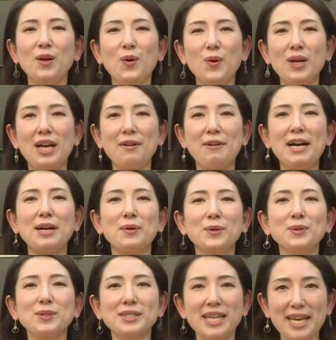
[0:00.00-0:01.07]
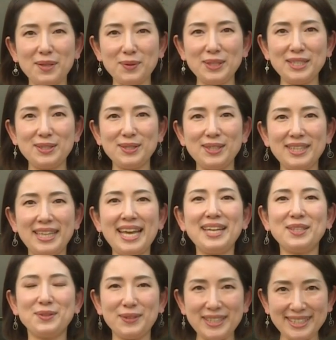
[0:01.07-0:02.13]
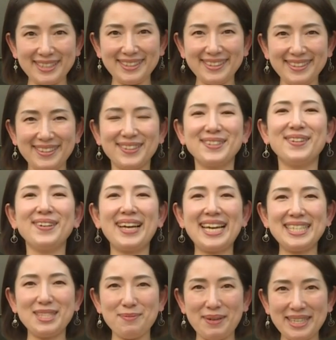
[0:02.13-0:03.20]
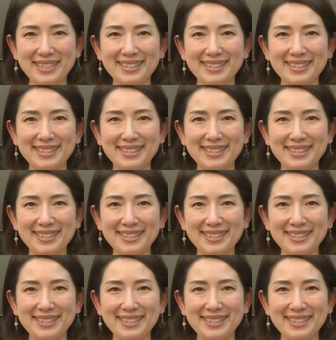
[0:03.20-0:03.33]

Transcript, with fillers: 今回はこの制度について詳しくご紹介しま